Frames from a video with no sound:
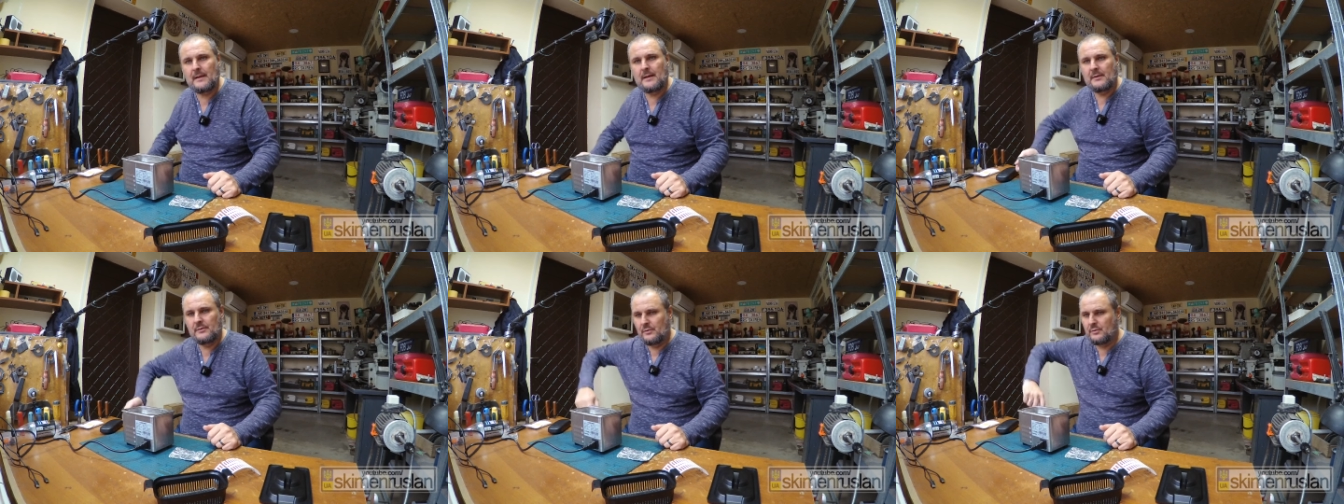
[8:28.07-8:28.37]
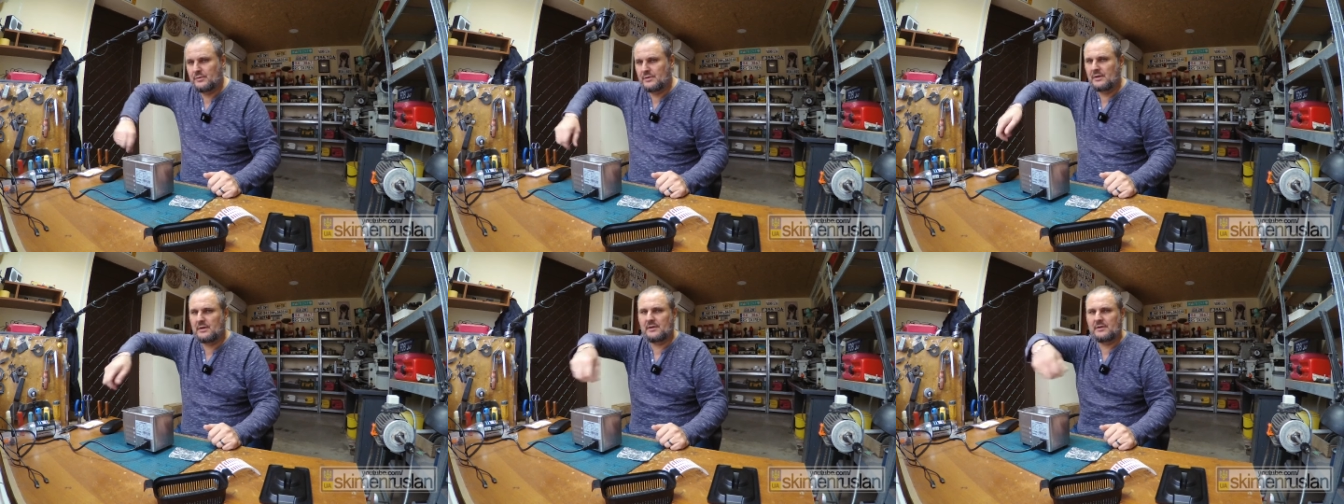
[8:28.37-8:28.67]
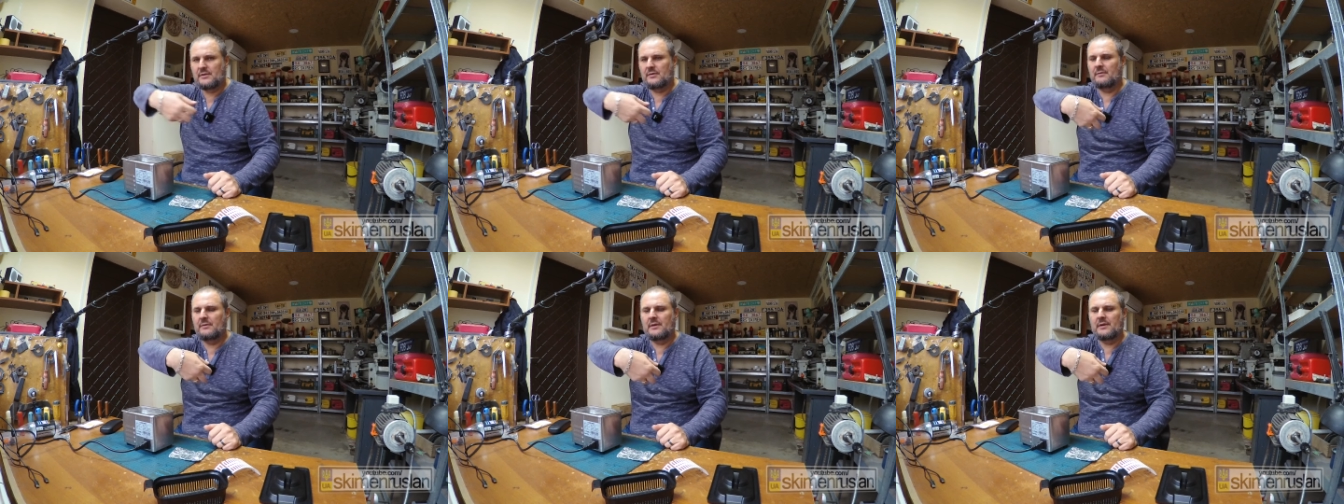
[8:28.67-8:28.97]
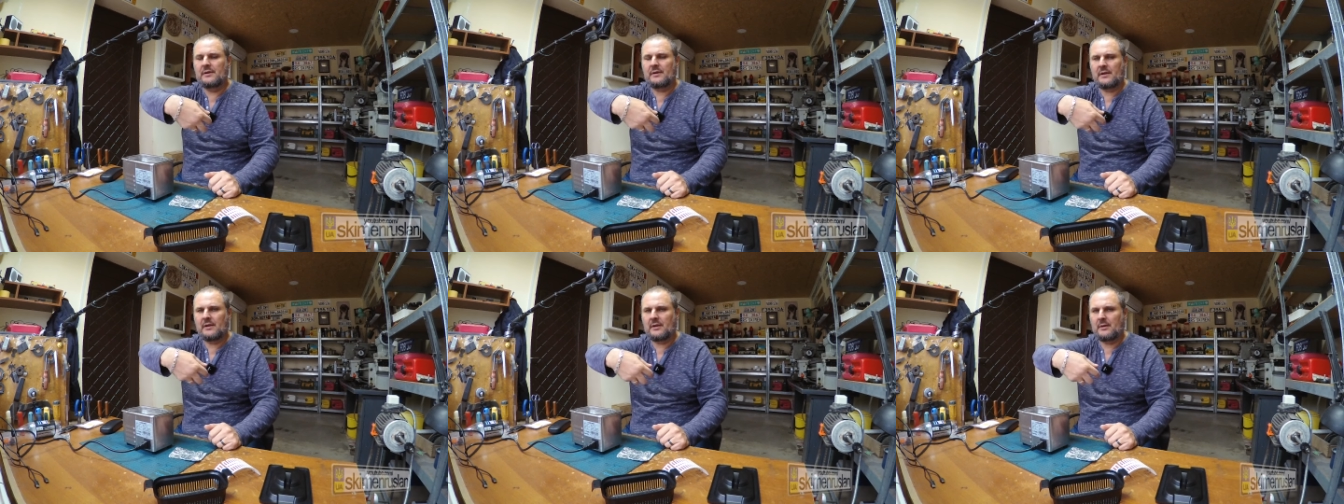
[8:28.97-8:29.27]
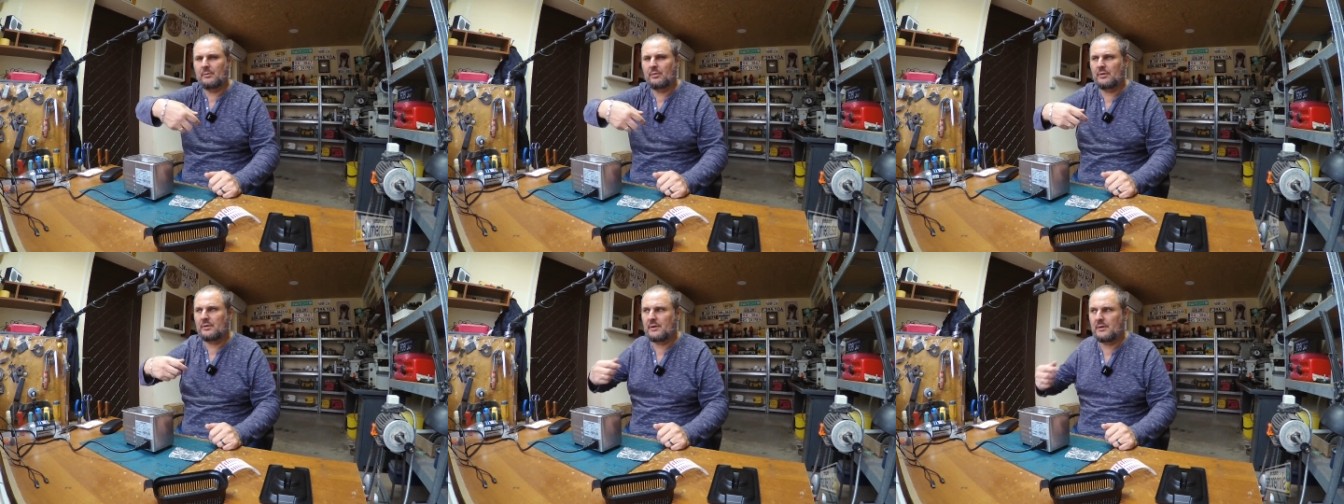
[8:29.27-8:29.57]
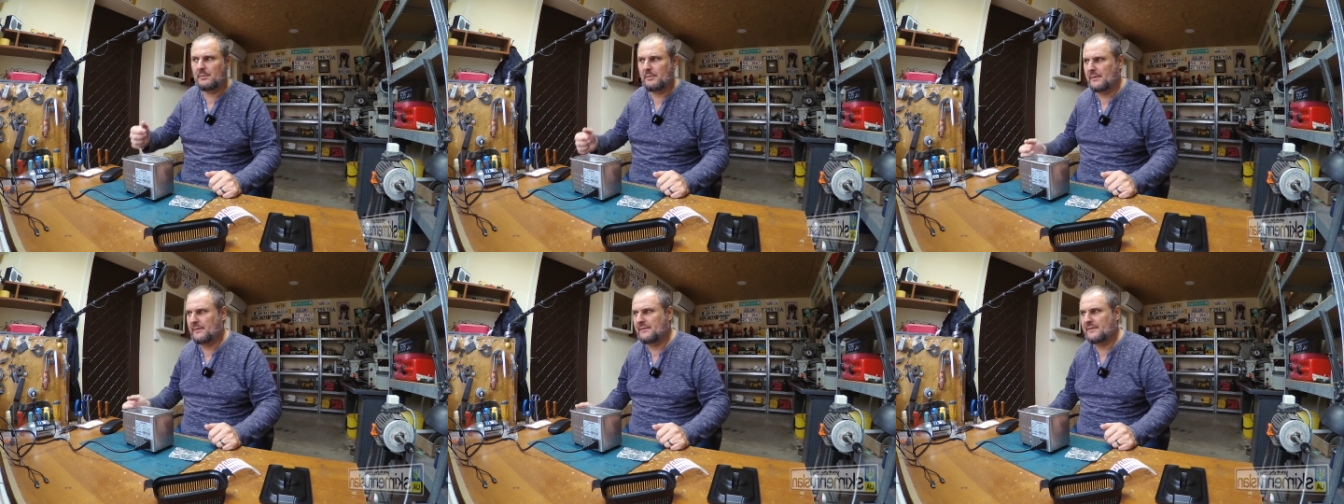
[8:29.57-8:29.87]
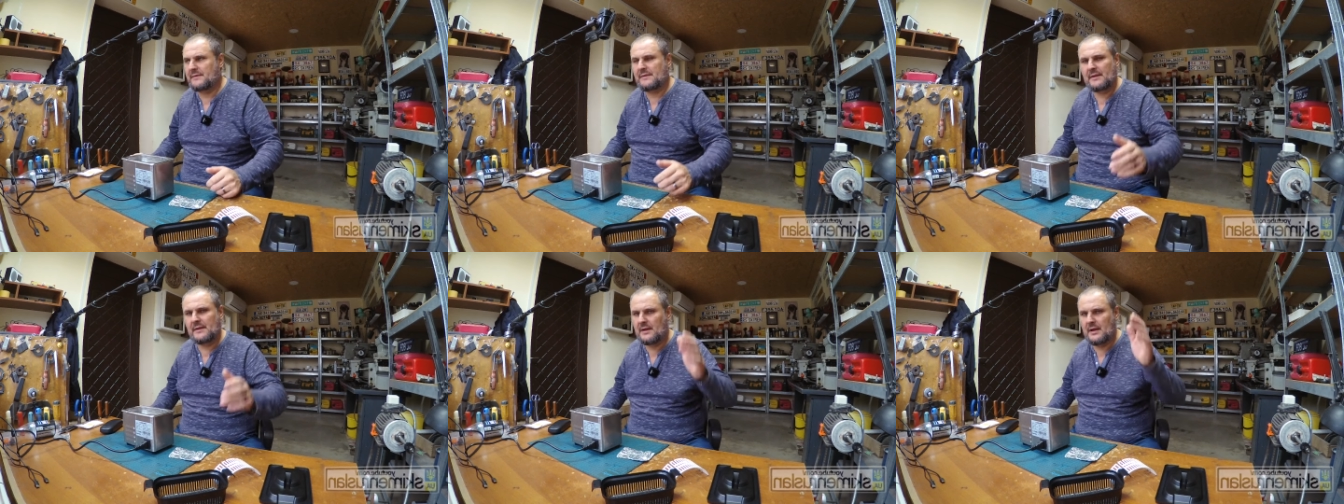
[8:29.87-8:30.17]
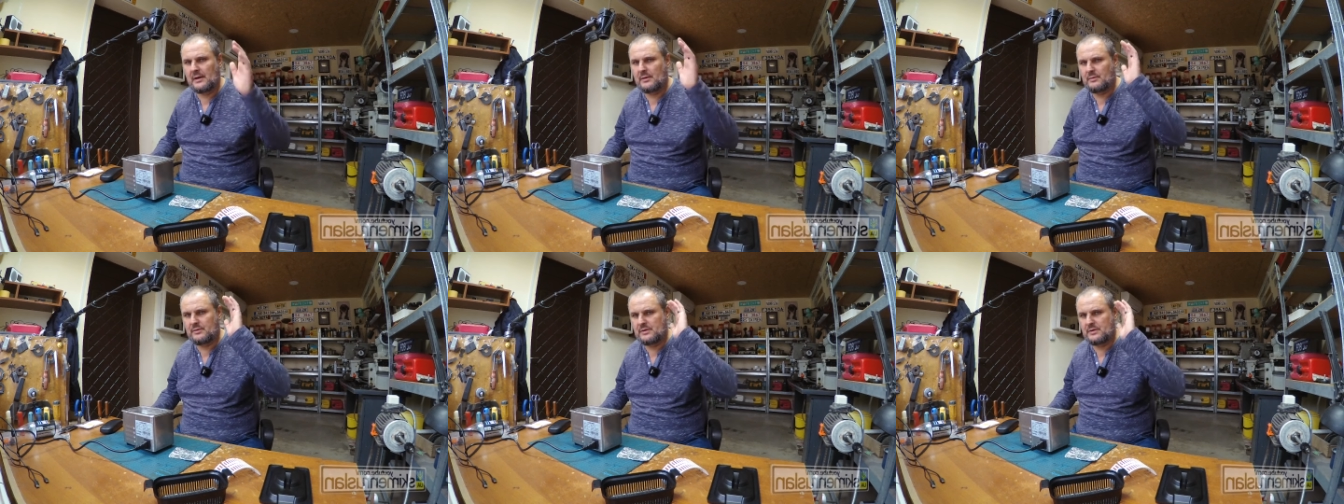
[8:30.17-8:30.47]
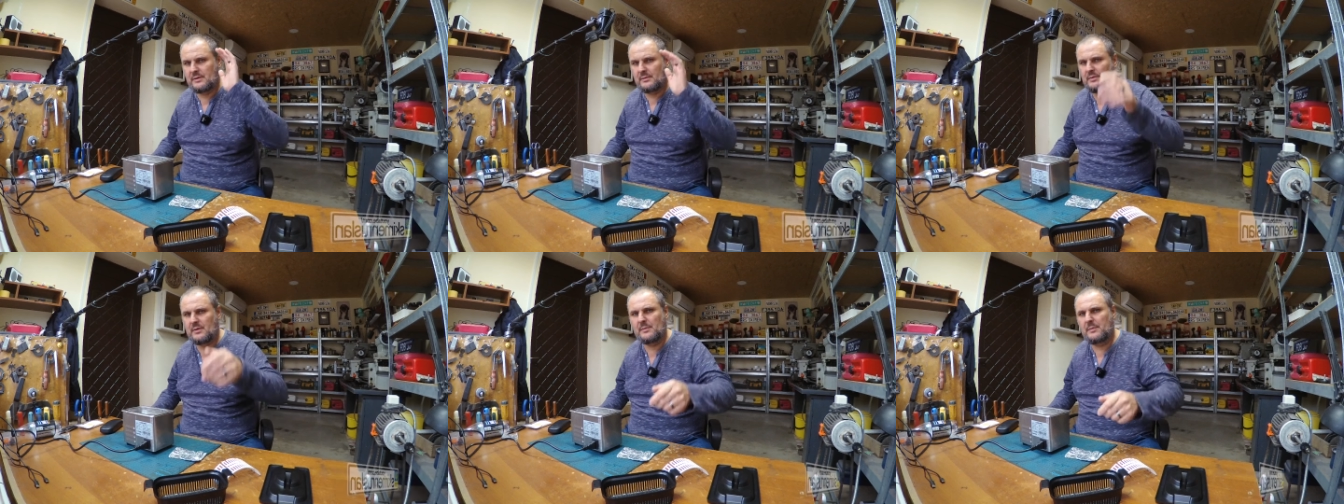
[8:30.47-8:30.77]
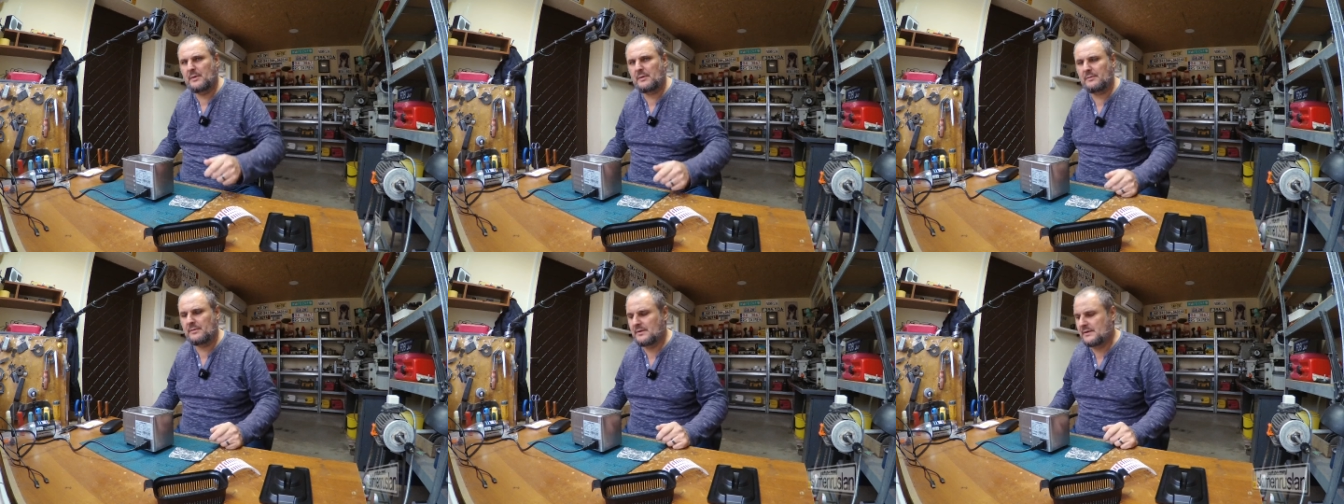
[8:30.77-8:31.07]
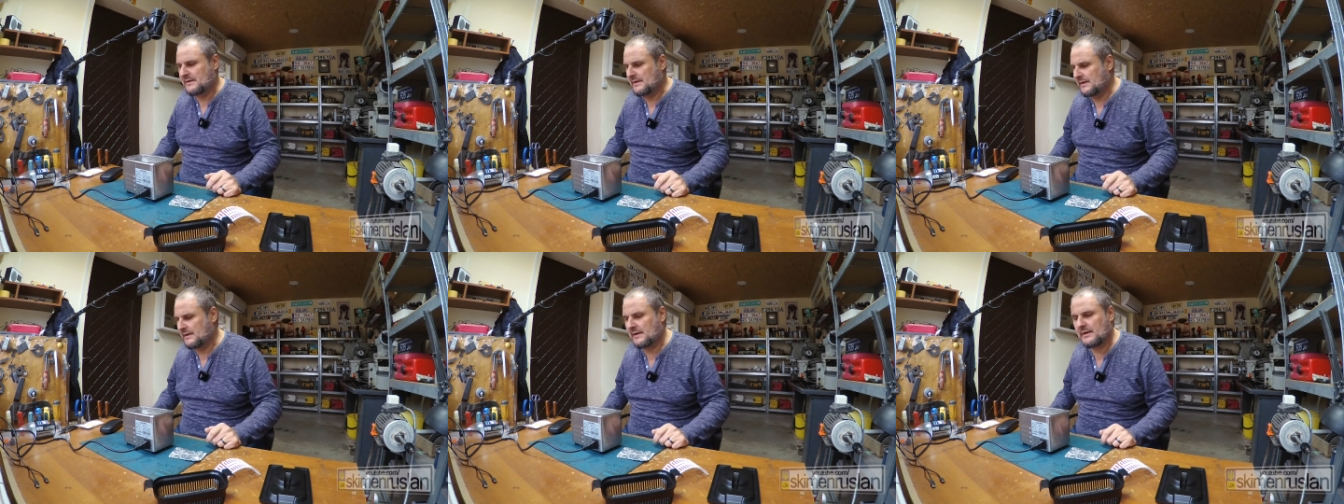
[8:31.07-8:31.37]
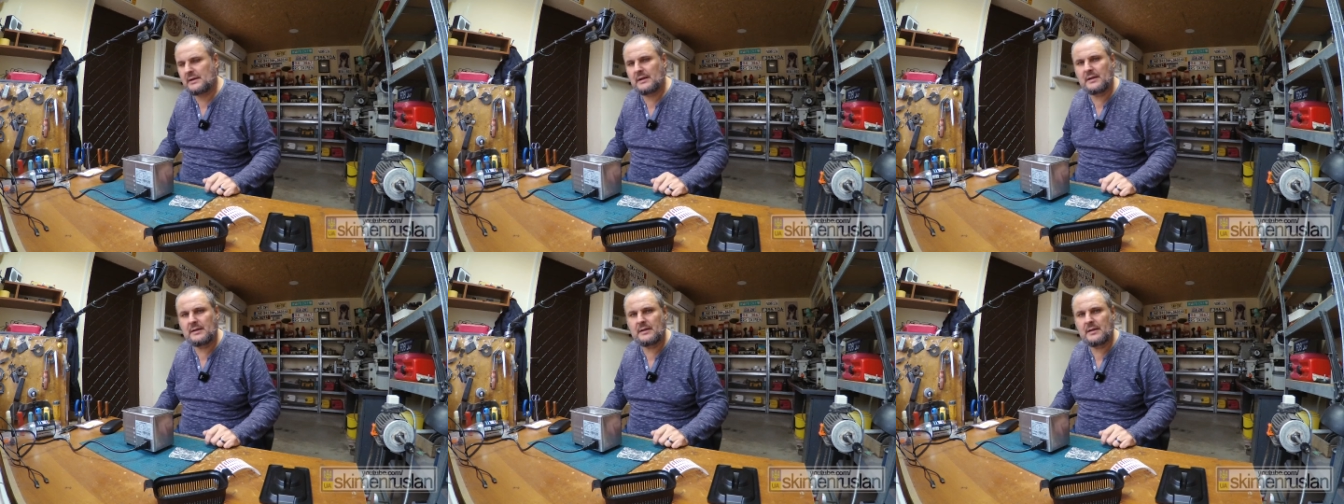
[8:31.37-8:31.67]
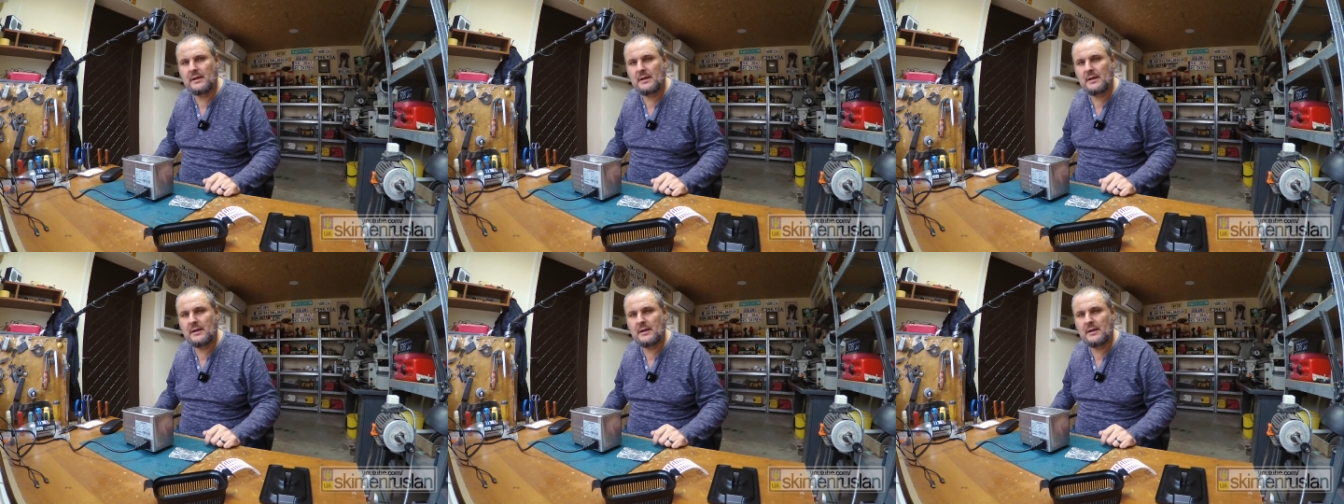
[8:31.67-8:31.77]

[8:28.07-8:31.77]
Ну, человек с ювелиркой работает профессионально уже там не первый десяток лет.